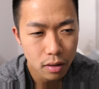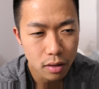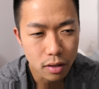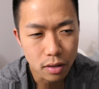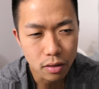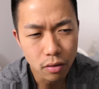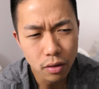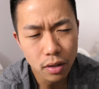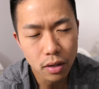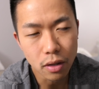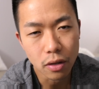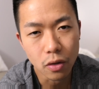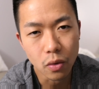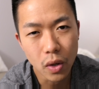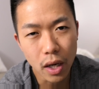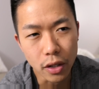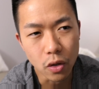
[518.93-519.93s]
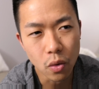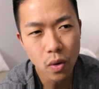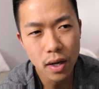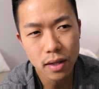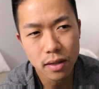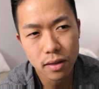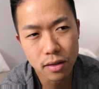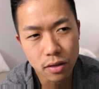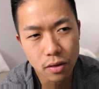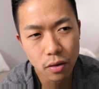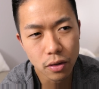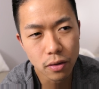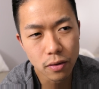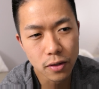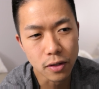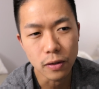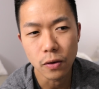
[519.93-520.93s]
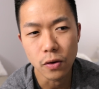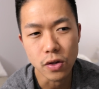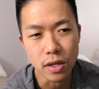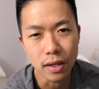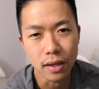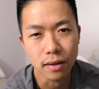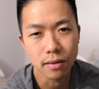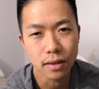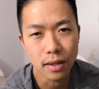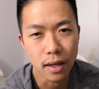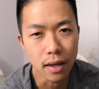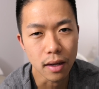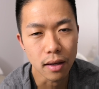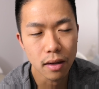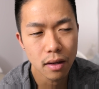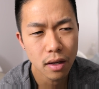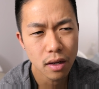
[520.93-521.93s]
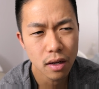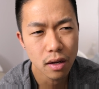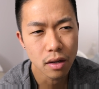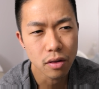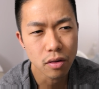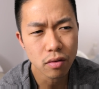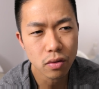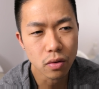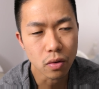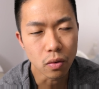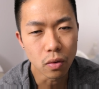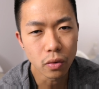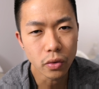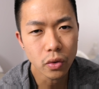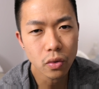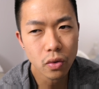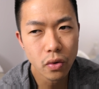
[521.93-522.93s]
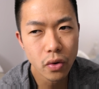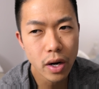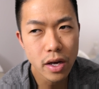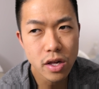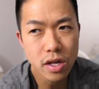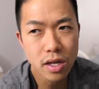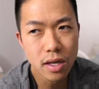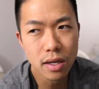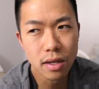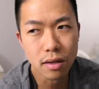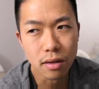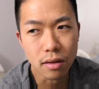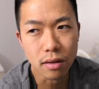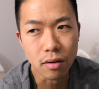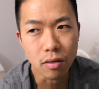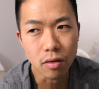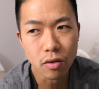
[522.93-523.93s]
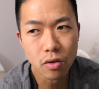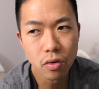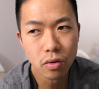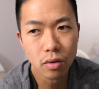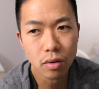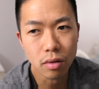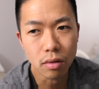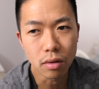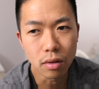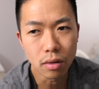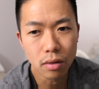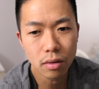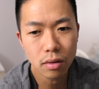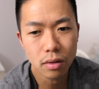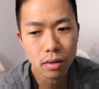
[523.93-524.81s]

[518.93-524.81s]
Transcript: 強いというのは弱い強いの強いじゃなくてちょっと男らしくちょっと